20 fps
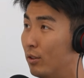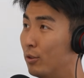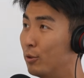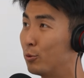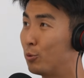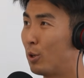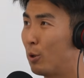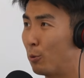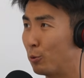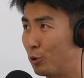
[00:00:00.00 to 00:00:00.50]

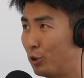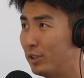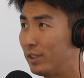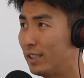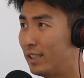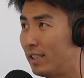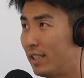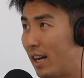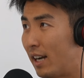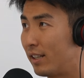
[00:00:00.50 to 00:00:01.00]
所以我觉得
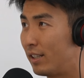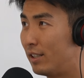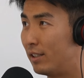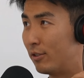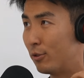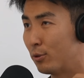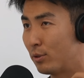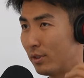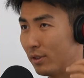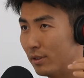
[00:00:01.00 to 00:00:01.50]
这些压力
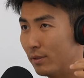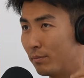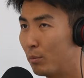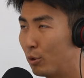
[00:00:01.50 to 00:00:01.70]
就是